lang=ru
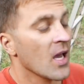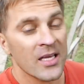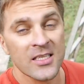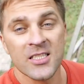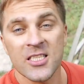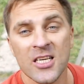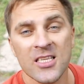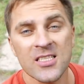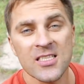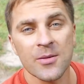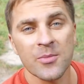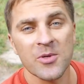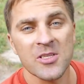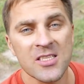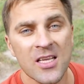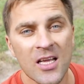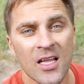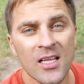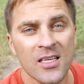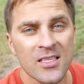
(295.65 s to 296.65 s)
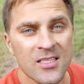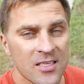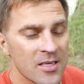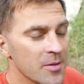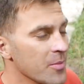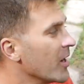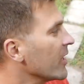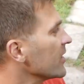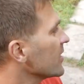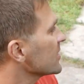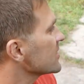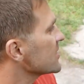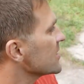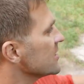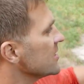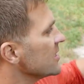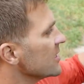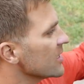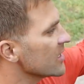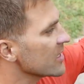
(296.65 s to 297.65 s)
И сейчас нам осталось, ребята,
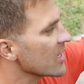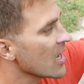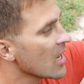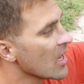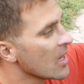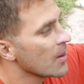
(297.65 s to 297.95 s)
заделать